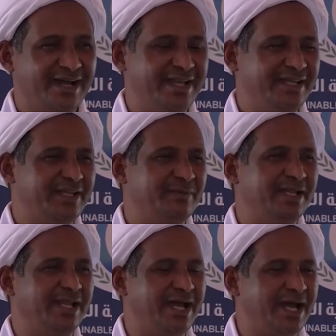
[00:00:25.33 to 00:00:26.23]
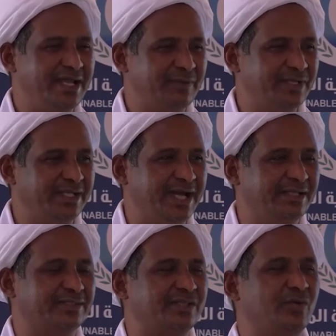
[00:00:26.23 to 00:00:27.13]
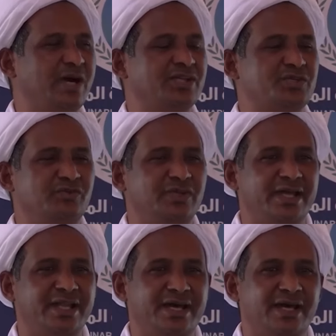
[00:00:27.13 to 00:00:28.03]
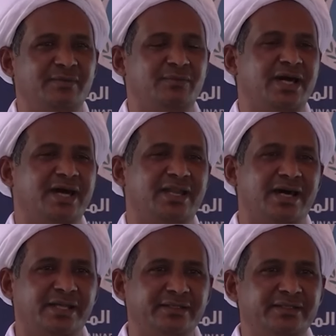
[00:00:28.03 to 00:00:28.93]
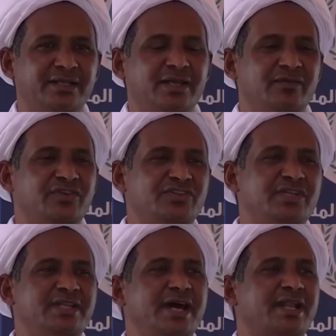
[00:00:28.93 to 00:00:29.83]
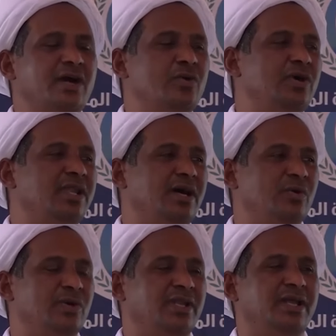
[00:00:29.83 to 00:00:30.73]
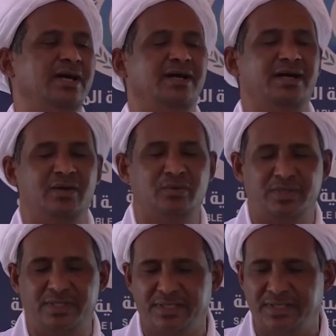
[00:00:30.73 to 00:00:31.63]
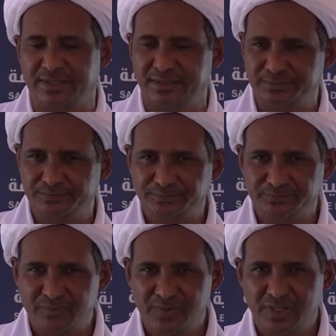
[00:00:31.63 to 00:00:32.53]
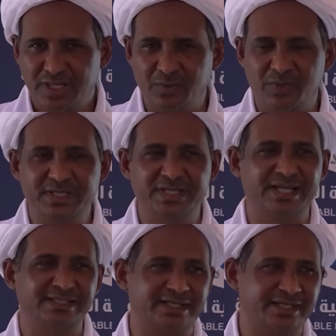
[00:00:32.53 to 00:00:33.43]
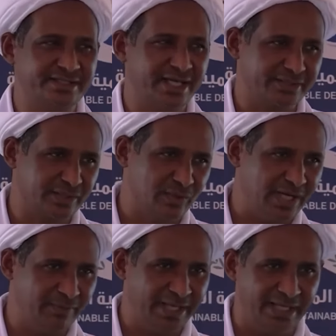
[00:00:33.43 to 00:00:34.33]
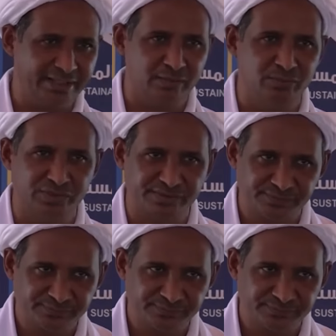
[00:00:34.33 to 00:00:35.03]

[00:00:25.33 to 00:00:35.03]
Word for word: أن احنا من الآن يا عبد القادر طوالي شوف لنا الأرض في سنار اول اول اول اول, أول نيل الازرق ان شاء الله طوالي محلات الموز